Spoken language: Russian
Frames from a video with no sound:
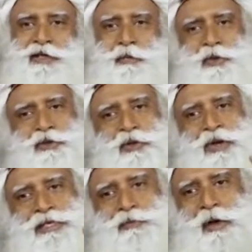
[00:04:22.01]

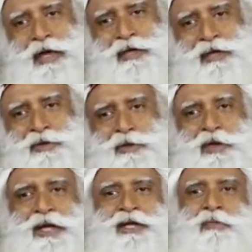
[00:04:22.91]

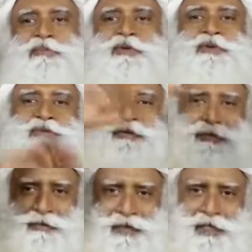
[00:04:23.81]
Предположим, вы паук и
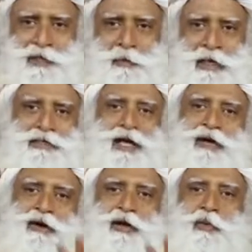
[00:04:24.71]
создали
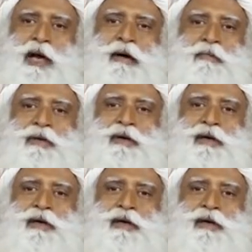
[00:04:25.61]
замечательную паутину.